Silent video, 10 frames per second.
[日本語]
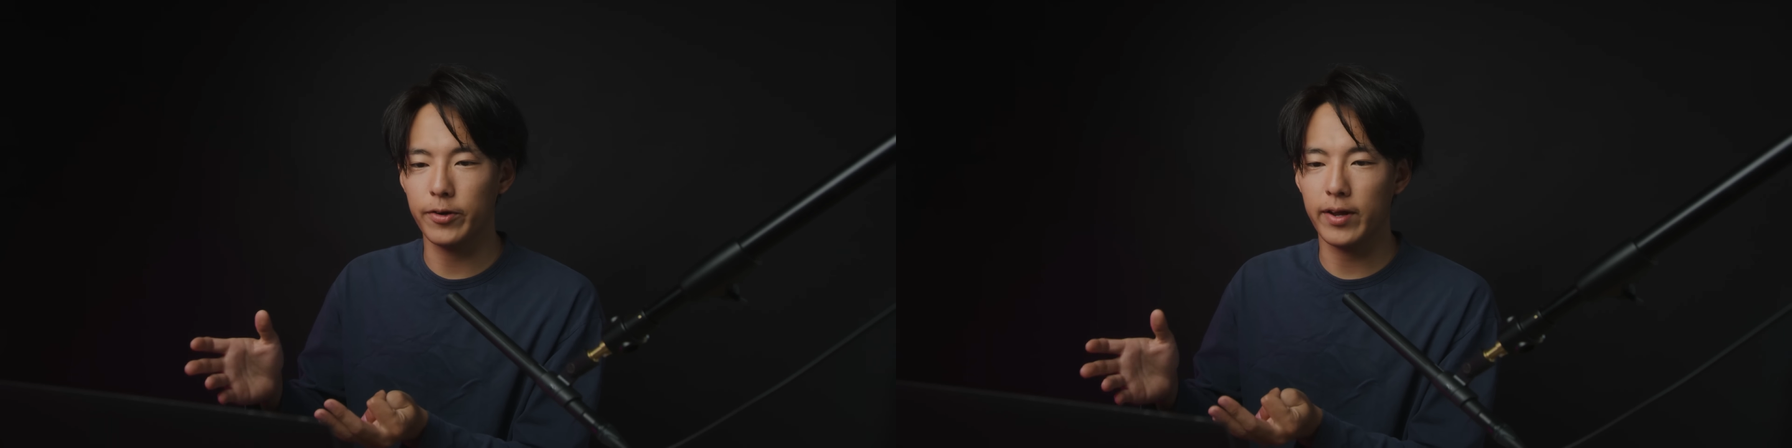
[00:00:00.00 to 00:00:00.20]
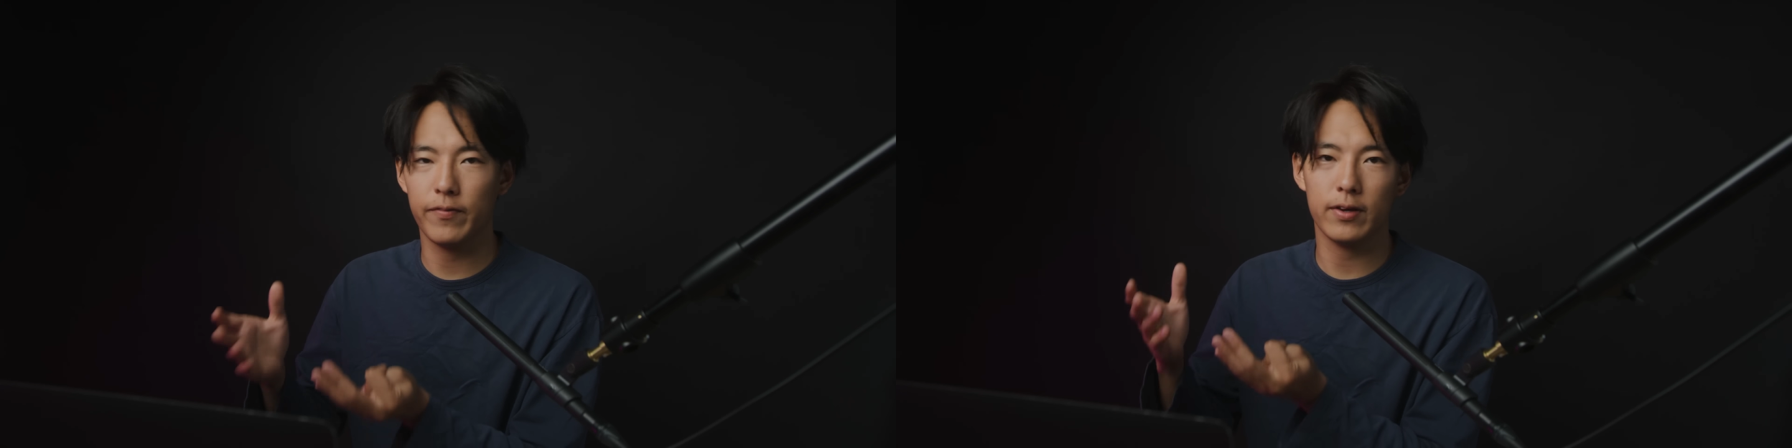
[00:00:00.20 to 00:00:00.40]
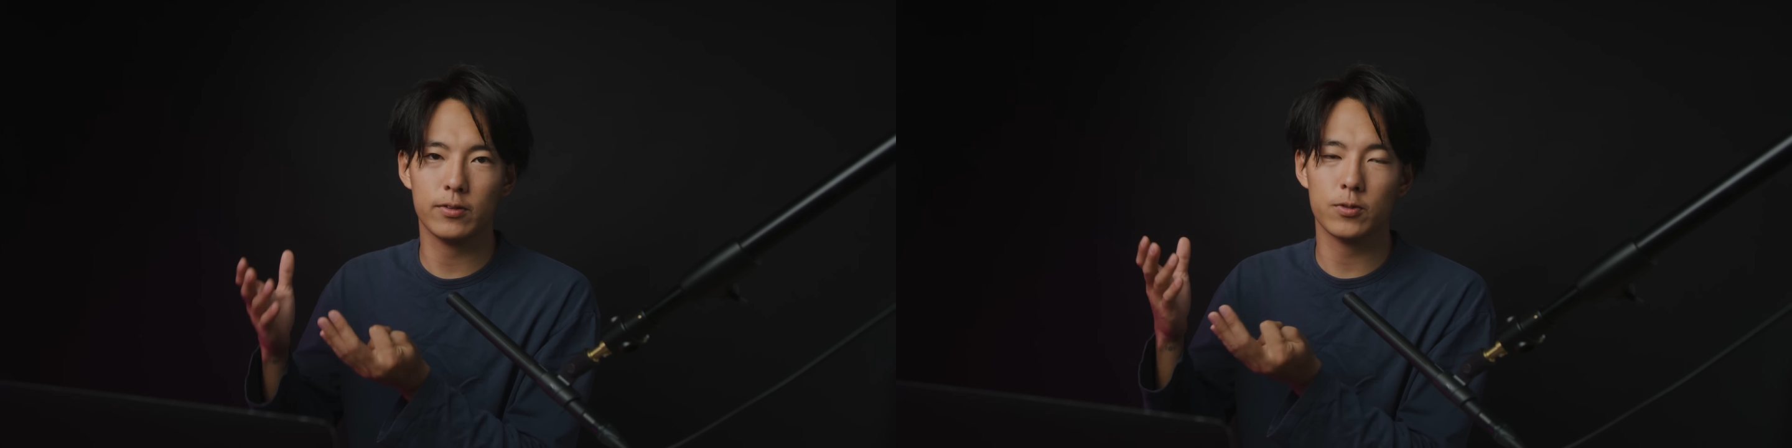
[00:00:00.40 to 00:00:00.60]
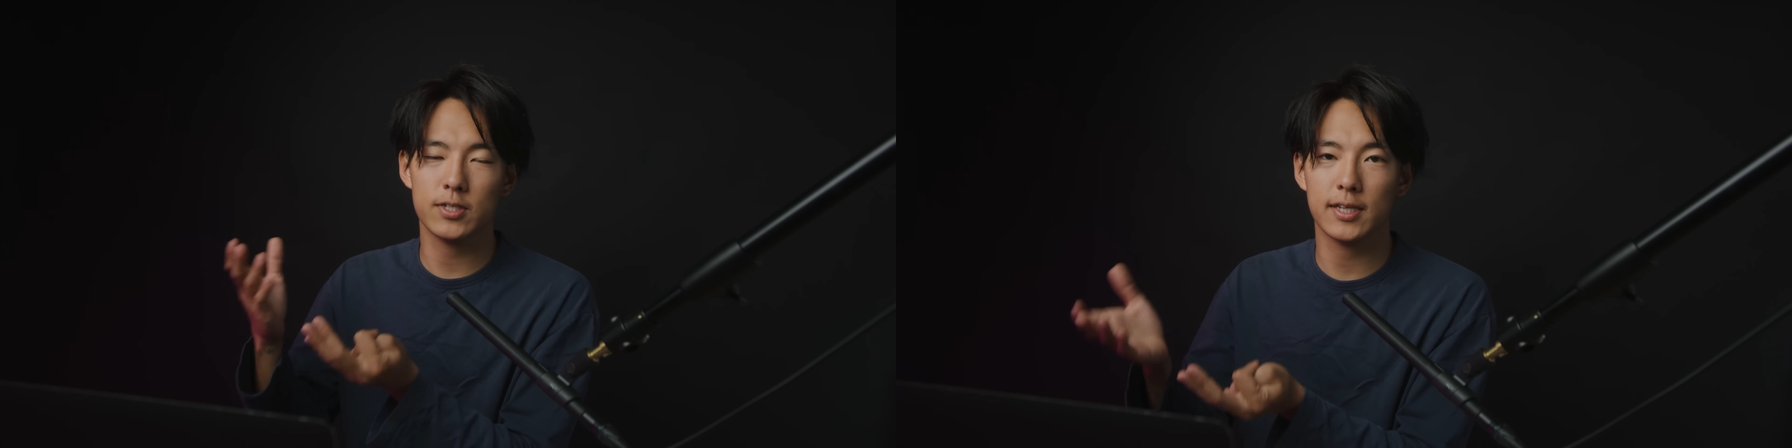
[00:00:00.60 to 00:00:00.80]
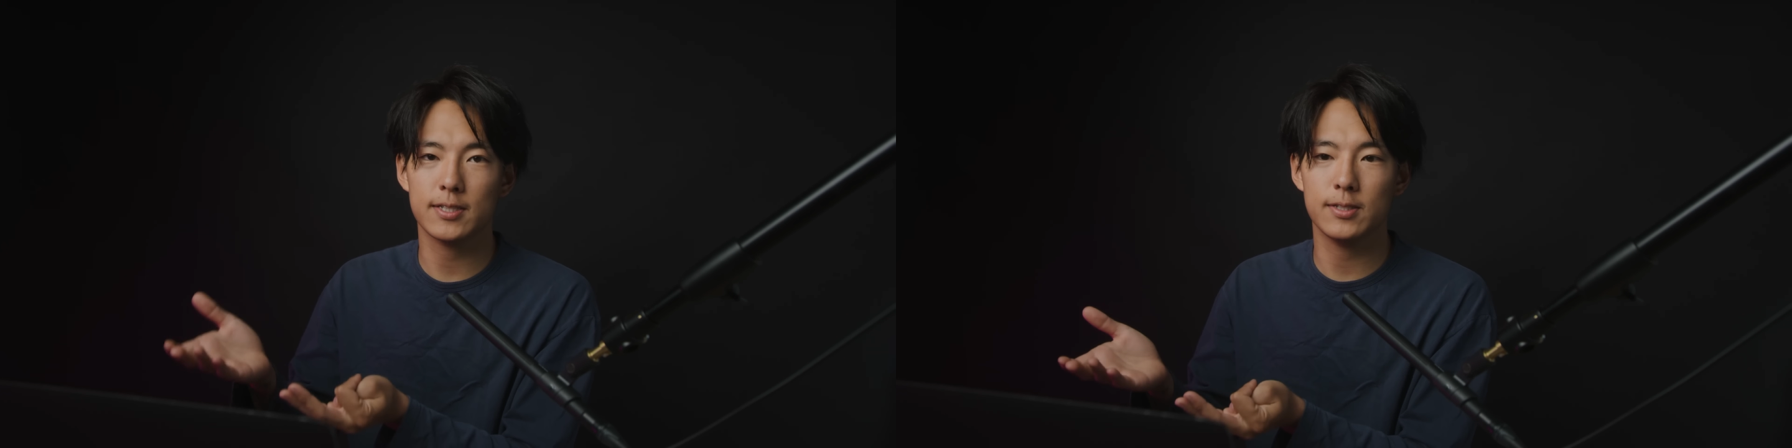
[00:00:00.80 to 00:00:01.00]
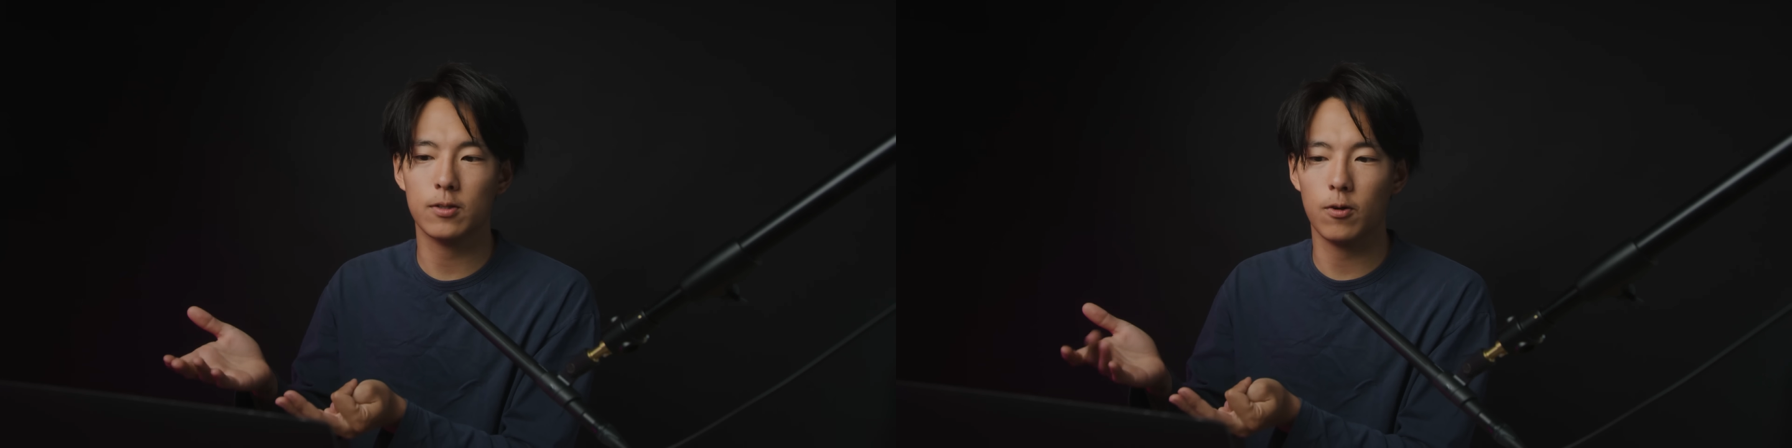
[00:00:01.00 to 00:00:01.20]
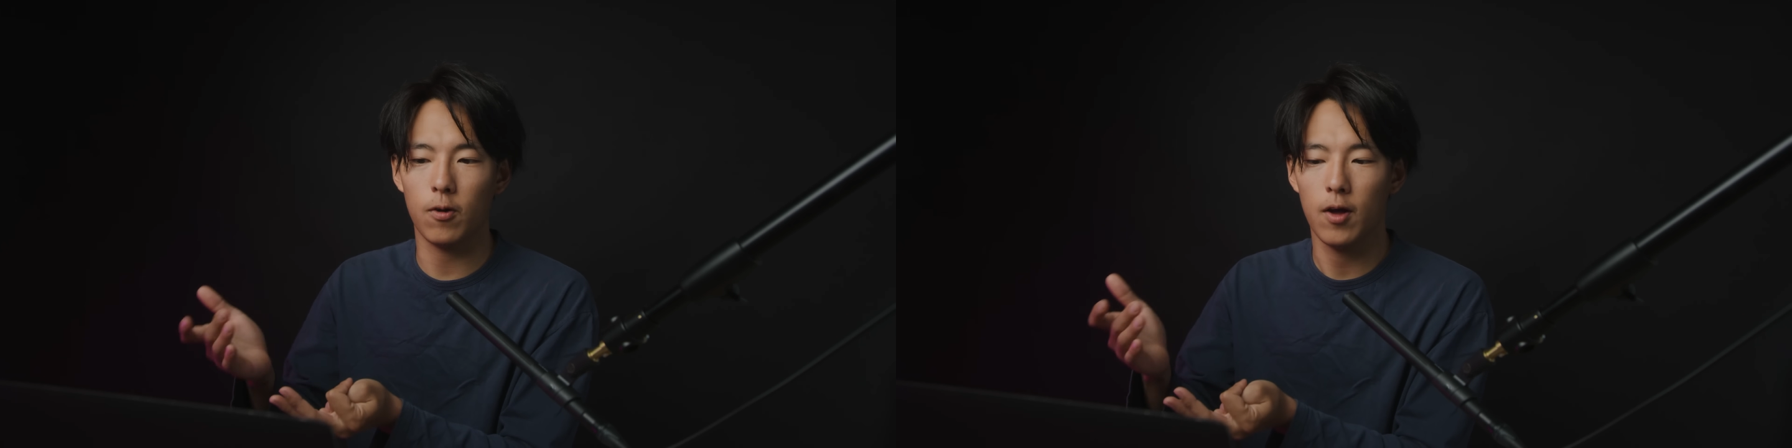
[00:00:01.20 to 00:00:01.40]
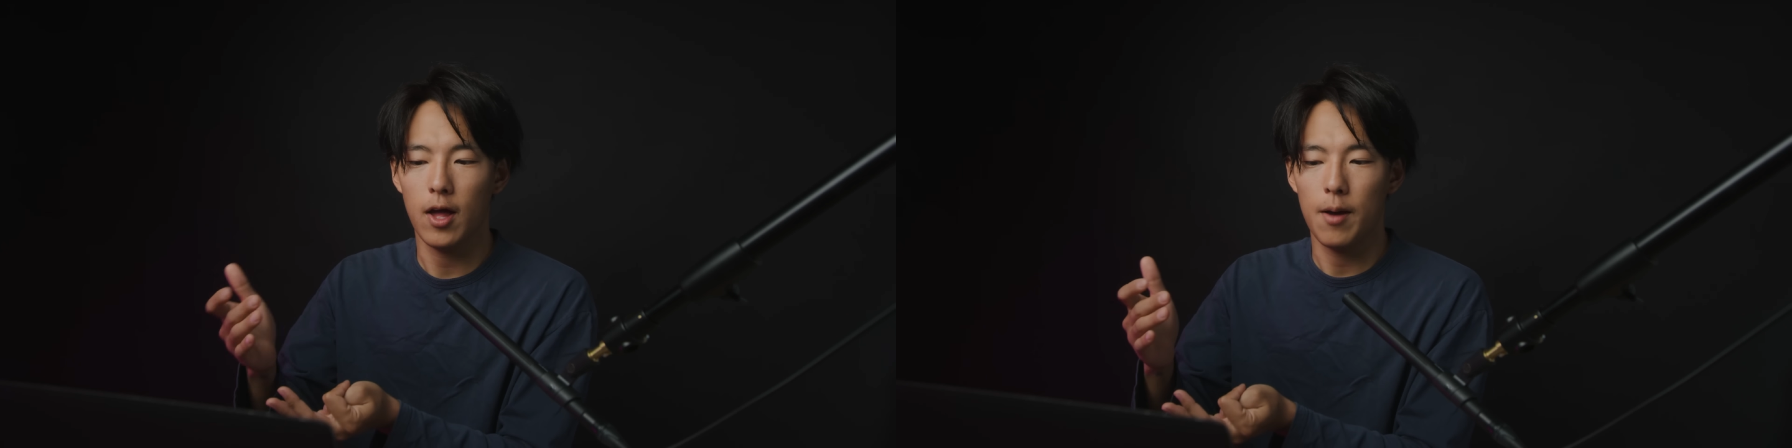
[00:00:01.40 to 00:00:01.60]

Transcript: ろエフェクトを追加すると